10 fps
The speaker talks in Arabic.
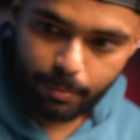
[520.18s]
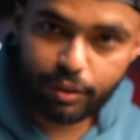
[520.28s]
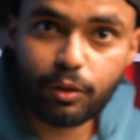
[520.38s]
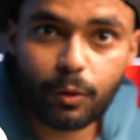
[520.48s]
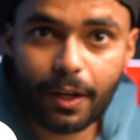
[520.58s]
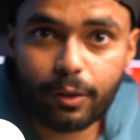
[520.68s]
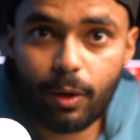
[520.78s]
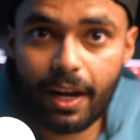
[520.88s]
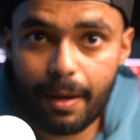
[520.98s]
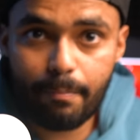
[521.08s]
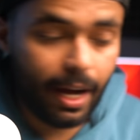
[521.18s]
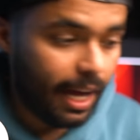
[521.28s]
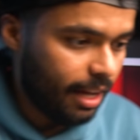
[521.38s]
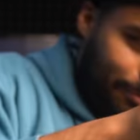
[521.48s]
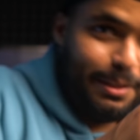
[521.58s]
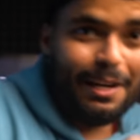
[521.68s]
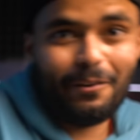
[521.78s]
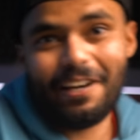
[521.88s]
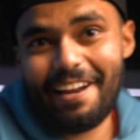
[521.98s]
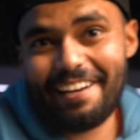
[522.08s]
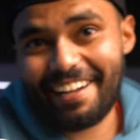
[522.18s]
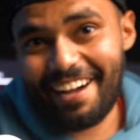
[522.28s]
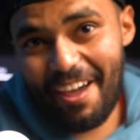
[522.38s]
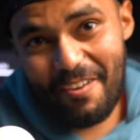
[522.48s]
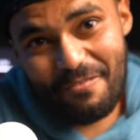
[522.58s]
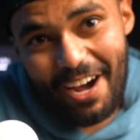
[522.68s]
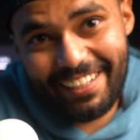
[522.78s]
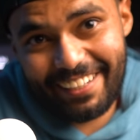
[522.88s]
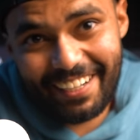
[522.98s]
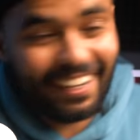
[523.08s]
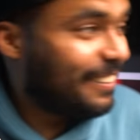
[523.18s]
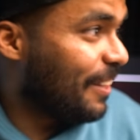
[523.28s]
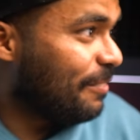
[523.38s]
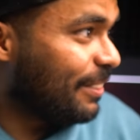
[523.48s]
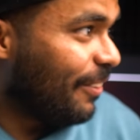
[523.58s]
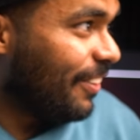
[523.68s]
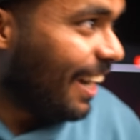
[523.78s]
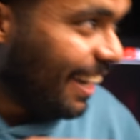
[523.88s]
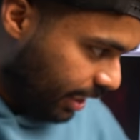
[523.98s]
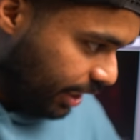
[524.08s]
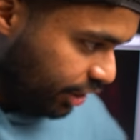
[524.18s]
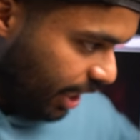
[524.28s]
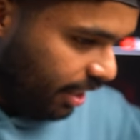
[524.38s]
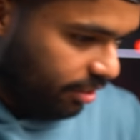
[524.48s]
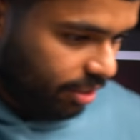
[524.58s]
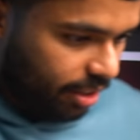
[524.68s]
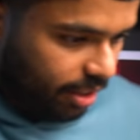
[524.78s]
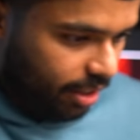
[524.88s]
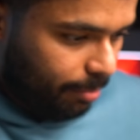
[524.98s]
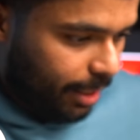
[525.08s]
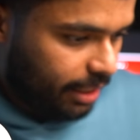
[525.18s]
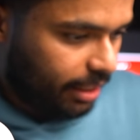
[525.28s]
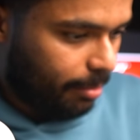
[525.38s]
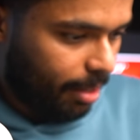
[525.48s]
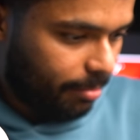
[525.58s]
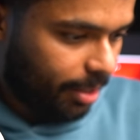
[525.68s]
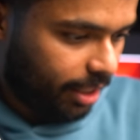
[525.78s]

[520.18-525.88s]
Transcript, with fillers: بس انتم ركزوا على اللمبه ها لا والله اني خايف ما ادري راح تضبط او لا خلينا نجهز آه، حمايات الامان من